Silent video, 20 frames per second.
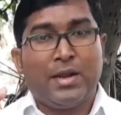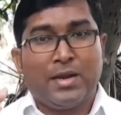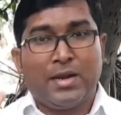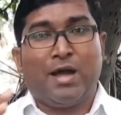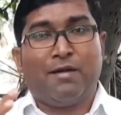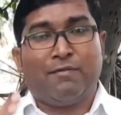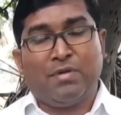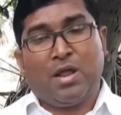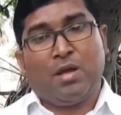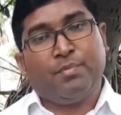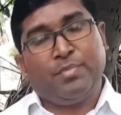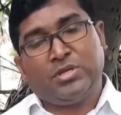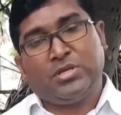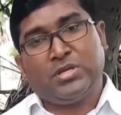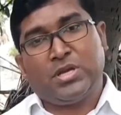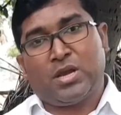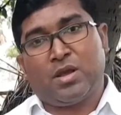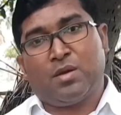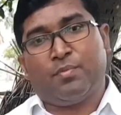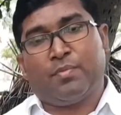நான்
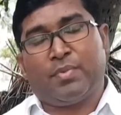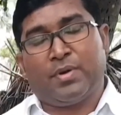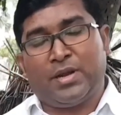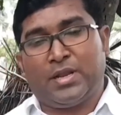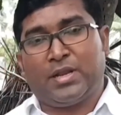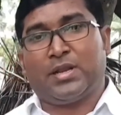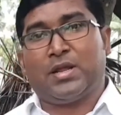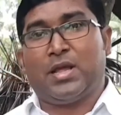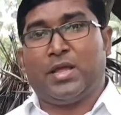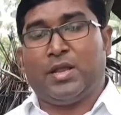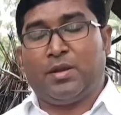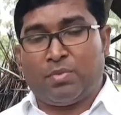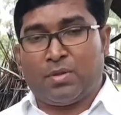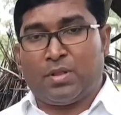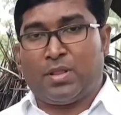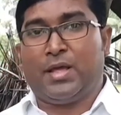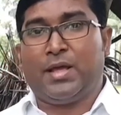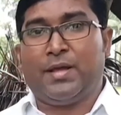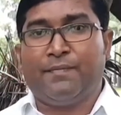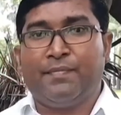அபிஷேகம் பண்ணியிருக்கேன்
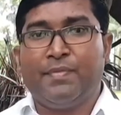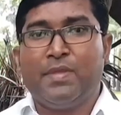என்பதை